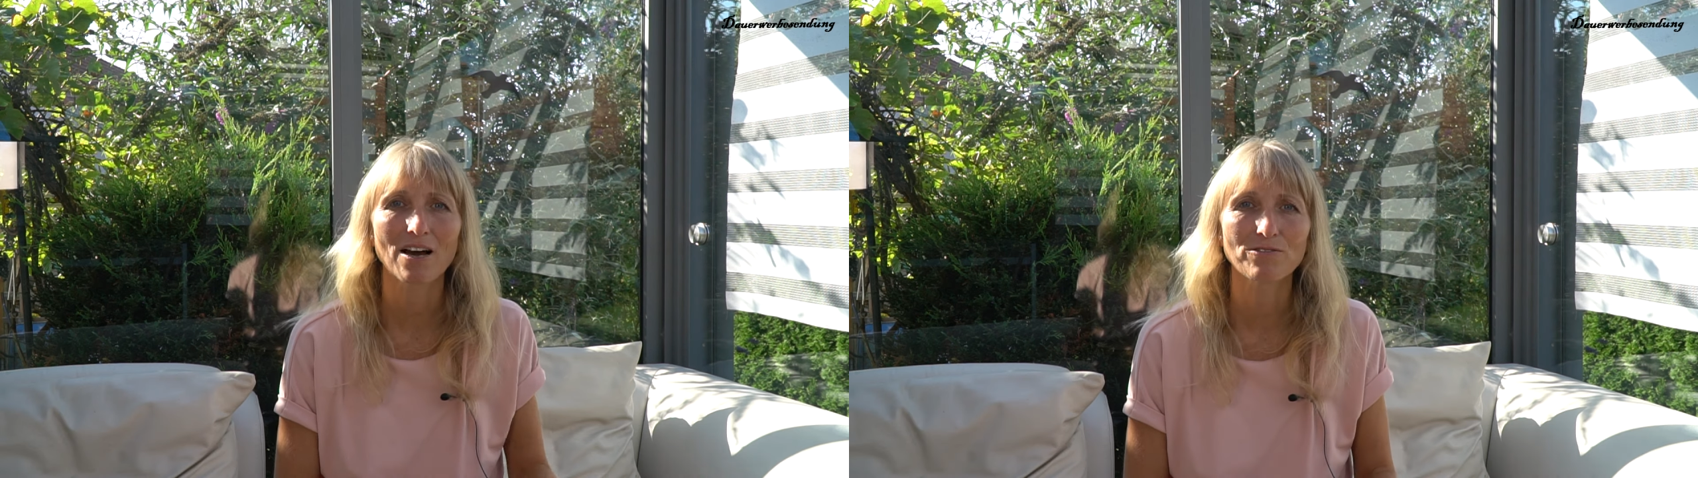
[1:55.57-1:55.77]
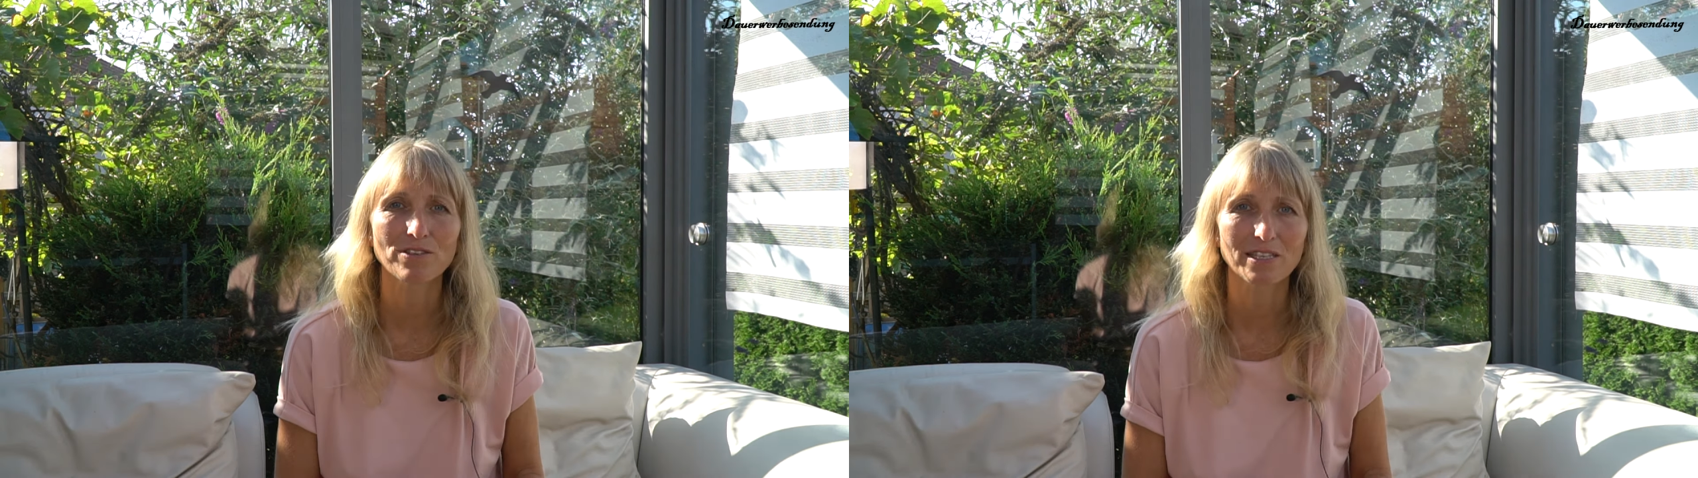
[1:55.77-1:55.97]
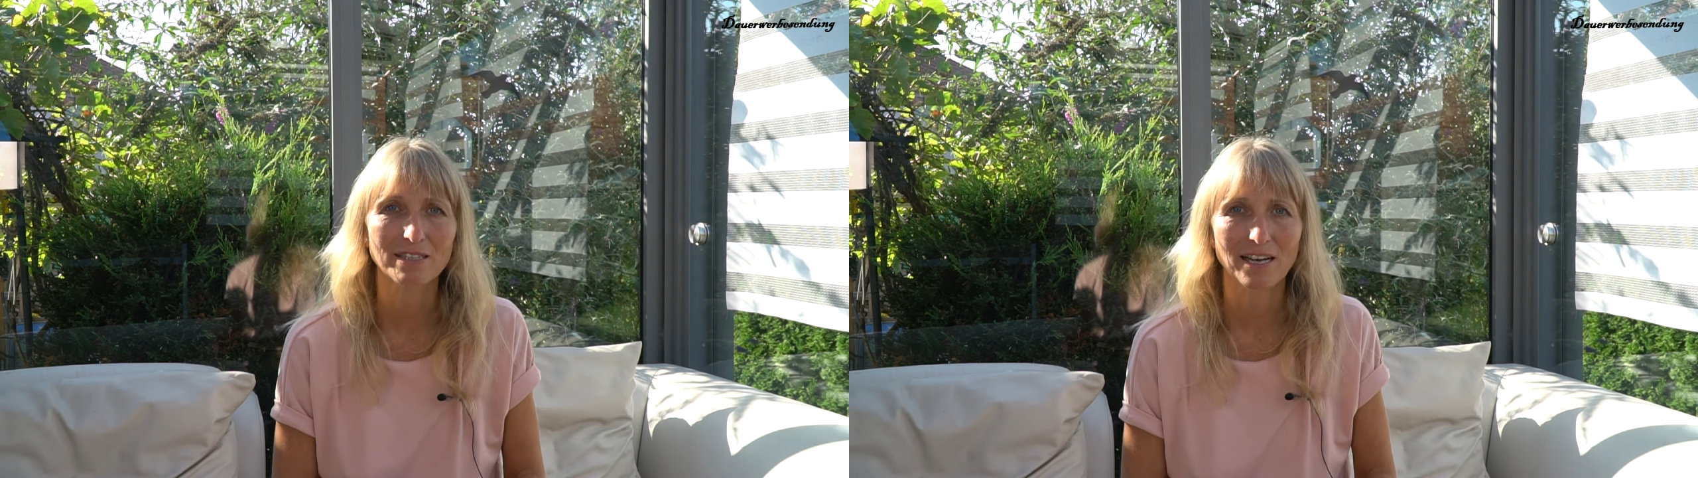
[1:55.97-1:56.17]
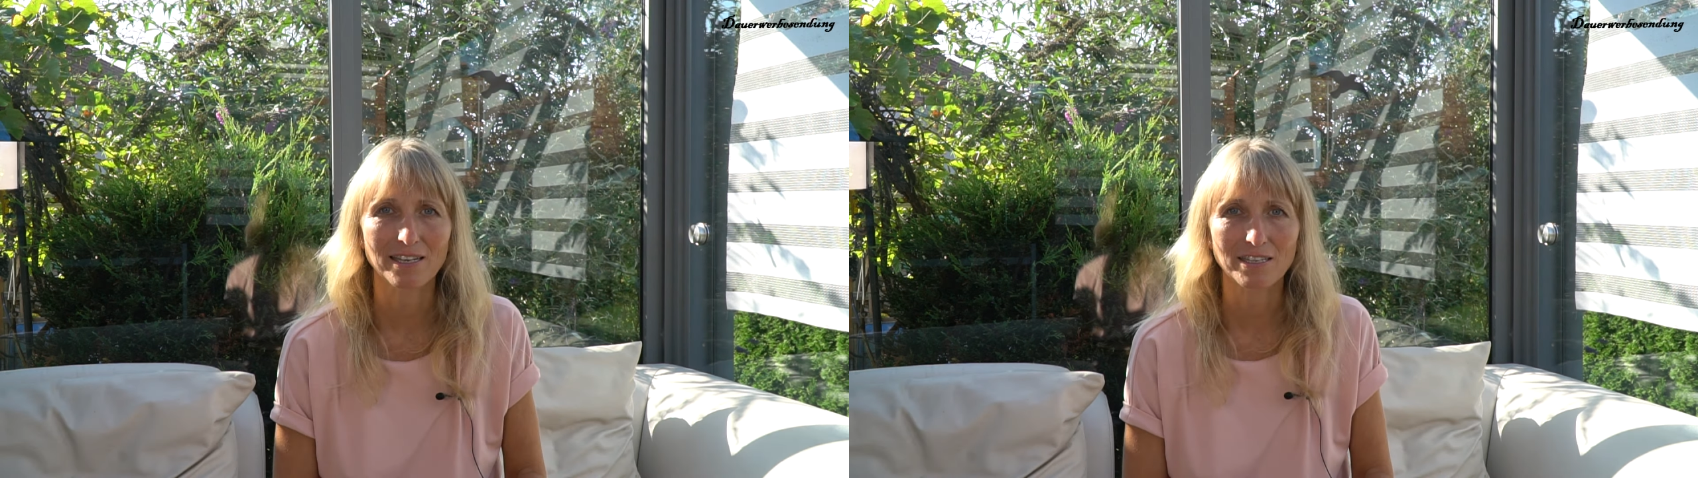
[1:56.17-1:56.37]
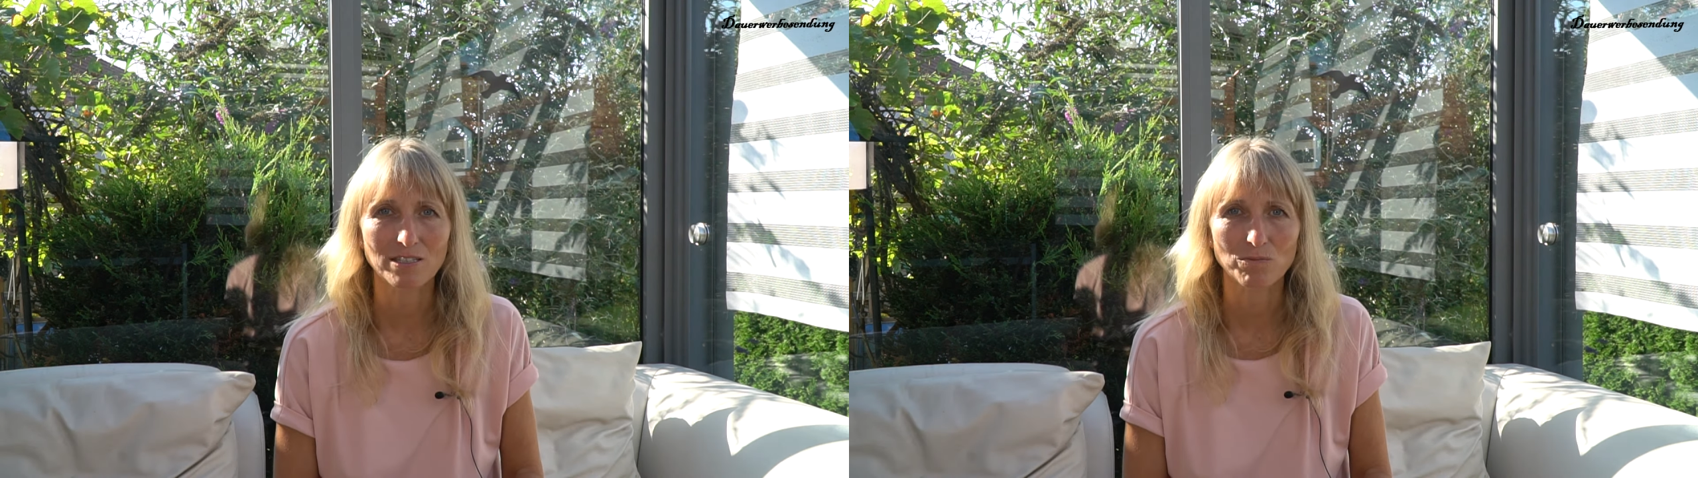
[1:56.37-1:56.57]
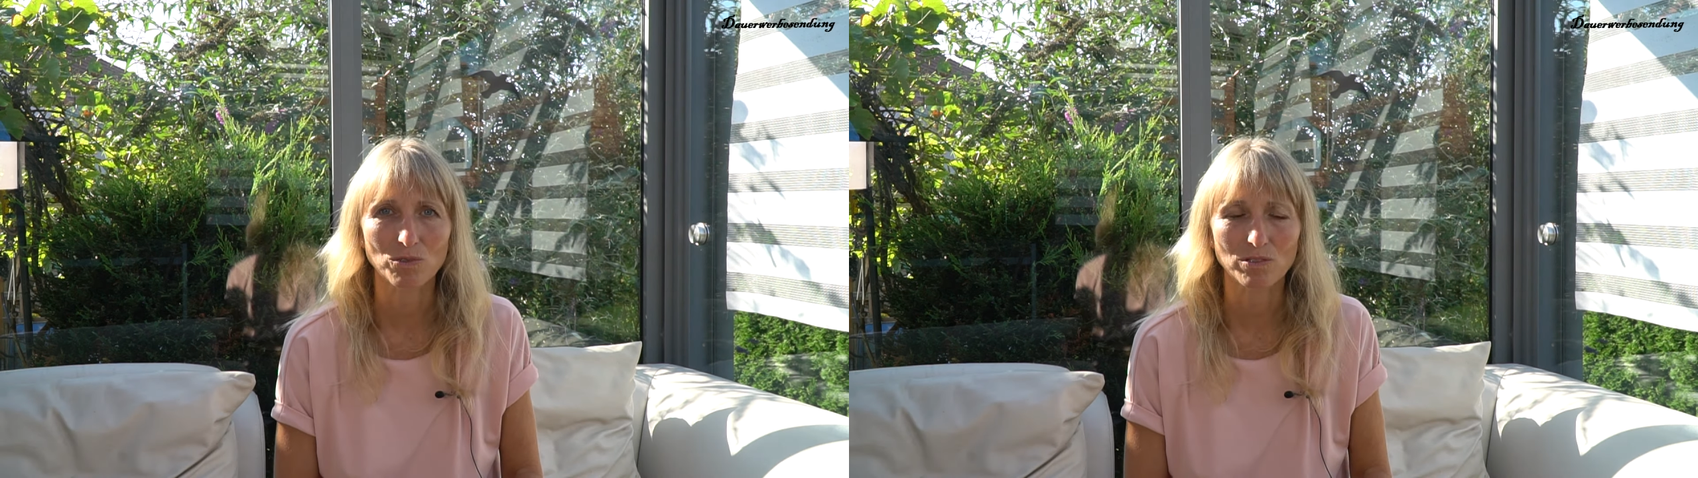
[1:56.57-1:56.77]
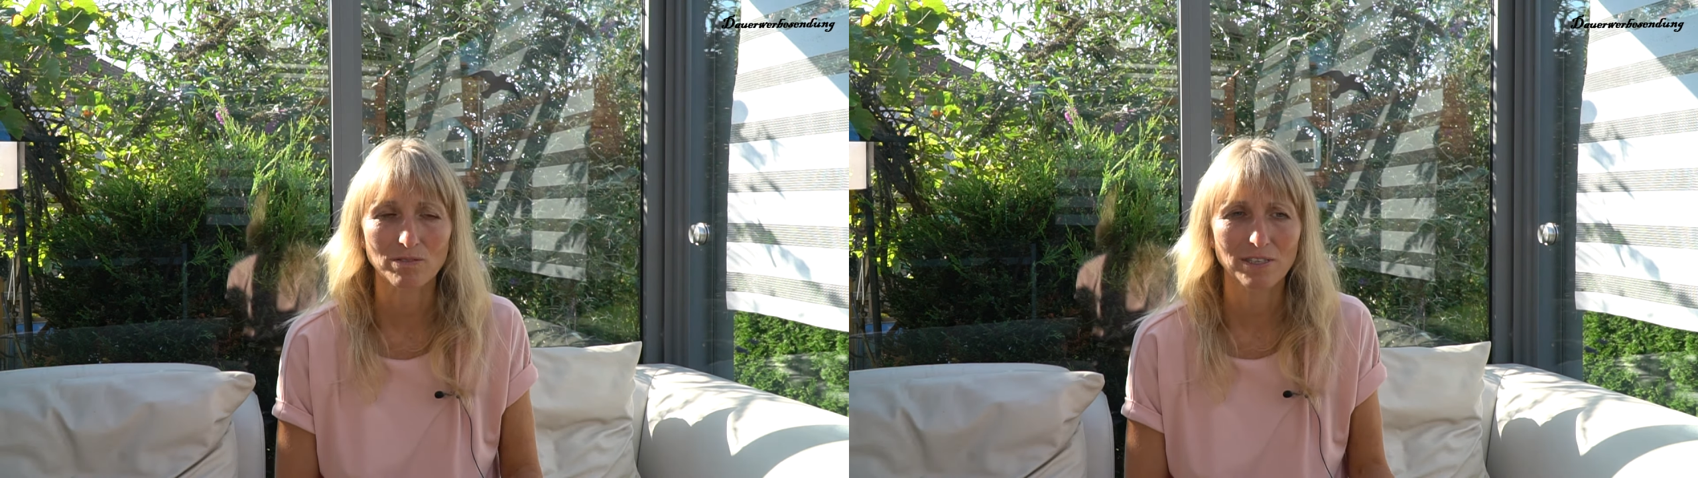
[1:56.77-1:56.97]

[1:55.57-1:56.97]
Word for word: auf Vegetarismus.